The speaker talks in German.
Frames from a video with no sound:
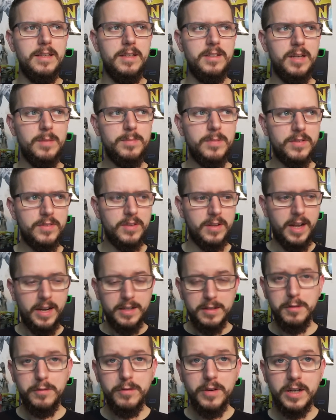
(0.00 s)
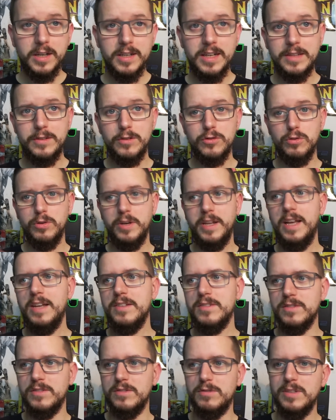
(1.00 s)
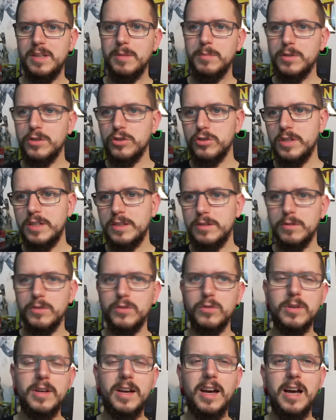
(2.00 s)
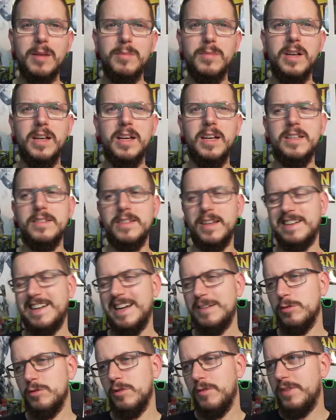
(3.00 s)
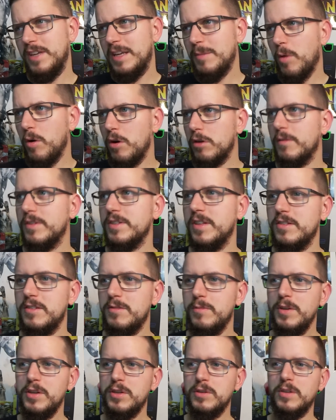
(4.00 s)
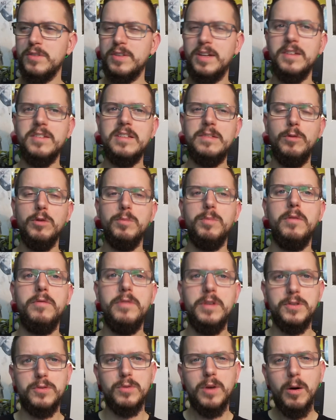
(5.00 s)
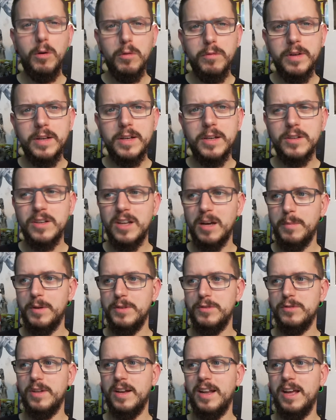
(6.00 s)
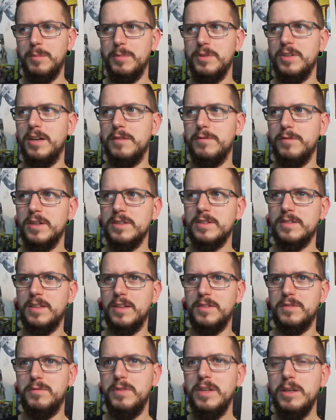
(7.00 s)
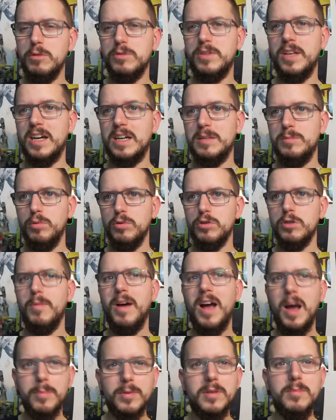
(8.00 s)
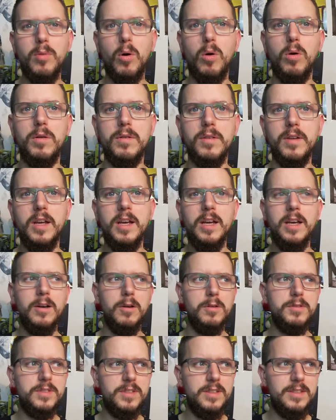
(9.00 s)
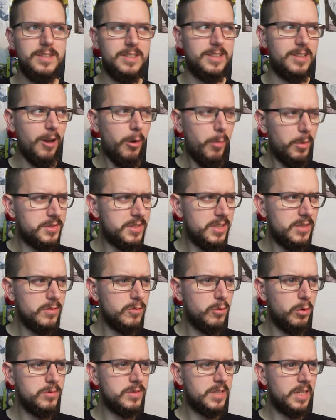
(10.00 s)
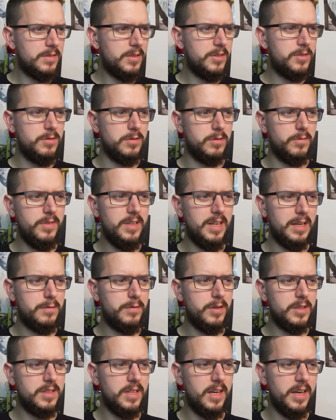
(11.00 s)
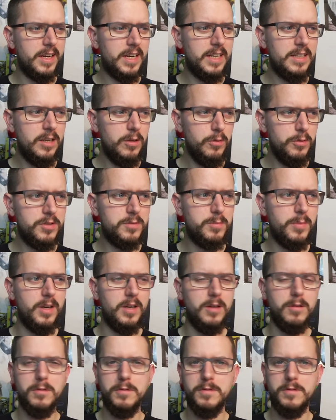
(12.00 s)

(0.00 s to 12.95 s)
ich habe das dann angefangen, hatte schon die ersten zusammengeschnitten und so ein Kram. Dann kam aber wie immer irgendwas dazwischen. Das Ganze wurde mir viel zu aufwendig damals und dann habe ich einfach das Videotagebuch schon mal abgebrochen. Und ich glaube, aus diesem Grund hatte ich irgendwie einfach nachher keine Lust mehr